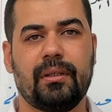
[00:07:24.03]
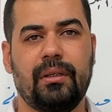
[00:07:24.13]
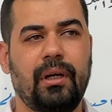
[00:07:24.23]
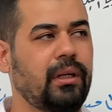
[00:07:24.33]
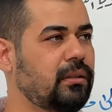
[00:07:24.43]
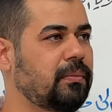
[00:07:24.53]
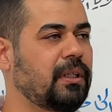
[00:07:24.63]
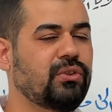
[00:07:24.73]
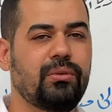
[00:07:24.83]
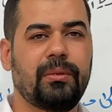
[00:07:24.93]
عرس
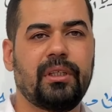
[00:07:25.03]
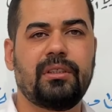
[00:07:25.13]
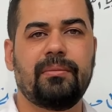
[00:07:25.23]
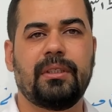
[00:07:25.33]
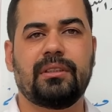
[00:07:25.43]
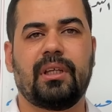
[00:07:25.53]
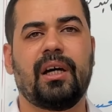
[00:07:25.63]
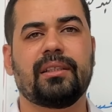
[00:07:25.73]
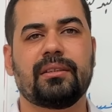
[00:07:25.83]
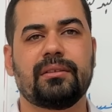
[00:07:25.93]
معزوم عرس لبست
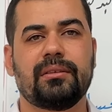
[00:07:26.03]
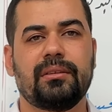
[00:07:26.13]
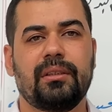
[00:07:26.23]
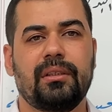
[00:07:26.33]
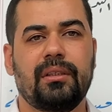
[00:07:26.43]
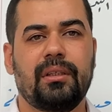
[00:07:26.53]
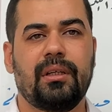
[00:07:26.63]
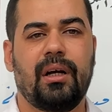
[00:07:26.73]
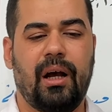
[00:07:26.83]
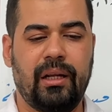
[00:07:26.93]
قاط
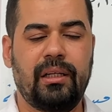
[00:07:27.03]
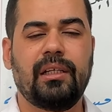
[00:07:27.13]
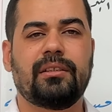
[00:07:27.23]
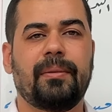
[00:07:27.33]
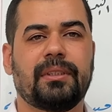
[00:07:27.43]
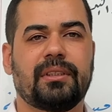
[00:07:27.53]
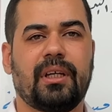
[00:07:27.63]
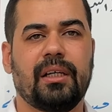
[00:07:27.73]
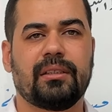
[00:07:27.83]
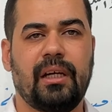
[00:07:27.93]
انا ليش لبست
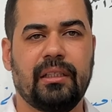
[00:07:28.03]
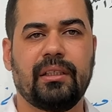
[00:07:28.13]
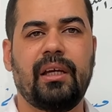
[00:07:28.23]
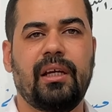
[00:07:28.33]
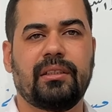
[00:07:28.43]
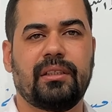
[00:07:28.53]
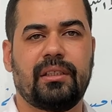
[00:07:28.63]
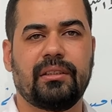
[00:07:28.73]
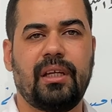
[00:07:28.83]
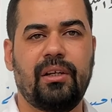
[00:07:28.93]
قاط يعني تغير
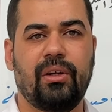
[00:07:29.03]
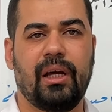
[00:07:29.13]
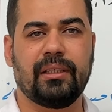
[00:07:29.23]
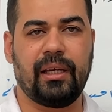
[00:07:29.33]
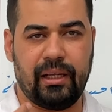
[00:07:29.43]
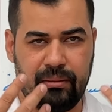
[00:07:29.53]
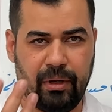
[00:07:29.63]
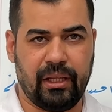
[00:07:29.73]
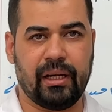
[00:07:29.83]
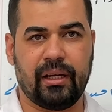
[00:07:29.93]
شكلي صح لو لا تغير
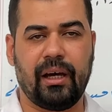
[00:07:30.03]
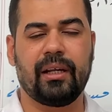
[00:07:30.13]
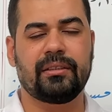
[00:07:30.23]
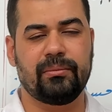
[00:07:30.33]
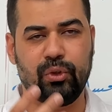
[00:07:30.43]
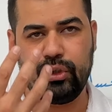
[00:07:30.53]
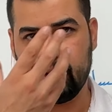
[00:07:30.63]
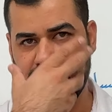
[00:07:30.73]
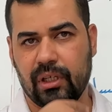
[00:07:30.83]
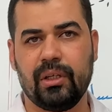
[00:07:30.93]
المظهر الخارجي مو
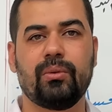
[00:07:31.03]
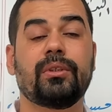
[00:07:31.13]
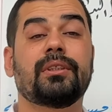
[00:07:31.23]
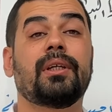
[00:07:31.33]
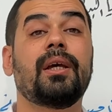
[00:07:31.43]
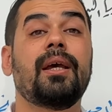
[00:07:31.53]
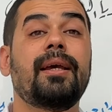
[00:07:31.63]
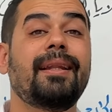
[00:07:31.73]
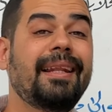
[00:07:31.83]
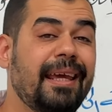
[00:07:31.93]
الشكل الوجه
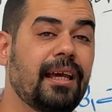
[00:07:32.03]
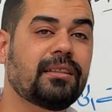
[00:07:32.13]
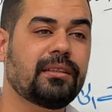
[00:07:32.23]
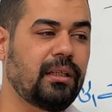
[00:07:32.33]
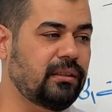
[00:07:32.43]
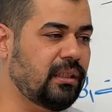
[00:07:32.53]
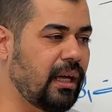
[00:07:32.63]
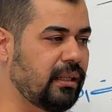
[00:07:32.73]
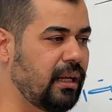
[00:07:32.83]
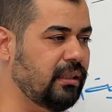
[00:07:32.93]
ليش؟ تقول لي استاذ
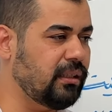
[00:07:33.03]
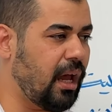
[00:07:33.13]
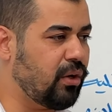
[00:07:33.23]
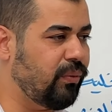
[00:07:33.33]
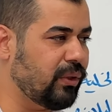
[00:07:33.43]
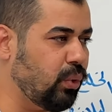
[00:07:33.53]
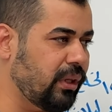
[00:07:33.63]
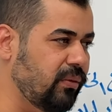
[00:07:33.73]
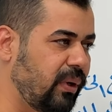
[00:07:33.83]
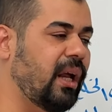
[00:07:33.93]
لان انت اكو فد
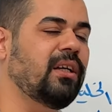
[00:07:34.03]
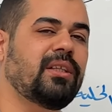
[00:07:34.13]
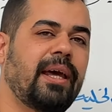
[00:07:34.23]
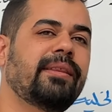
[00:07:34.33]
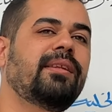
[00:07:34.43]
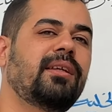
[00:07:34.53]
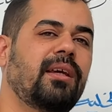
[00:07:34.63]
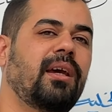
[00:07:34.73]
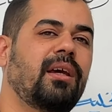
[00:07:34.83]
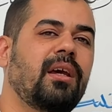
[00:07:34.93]
وظيفه راح
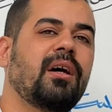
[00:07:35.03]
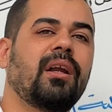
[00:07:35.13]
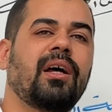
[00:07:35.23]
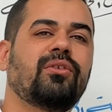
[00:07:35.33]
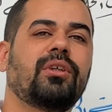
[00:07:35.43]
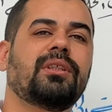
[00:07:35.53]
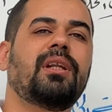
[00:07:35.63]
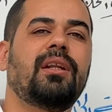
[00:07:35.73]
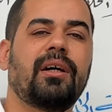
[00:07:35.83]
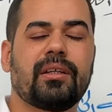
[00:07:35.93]
تاديها راح توصل
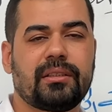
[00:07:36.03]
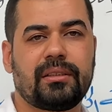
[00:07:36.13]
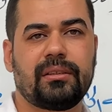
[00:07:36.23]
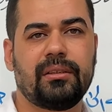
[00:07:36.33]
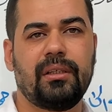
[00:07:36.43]
العرس.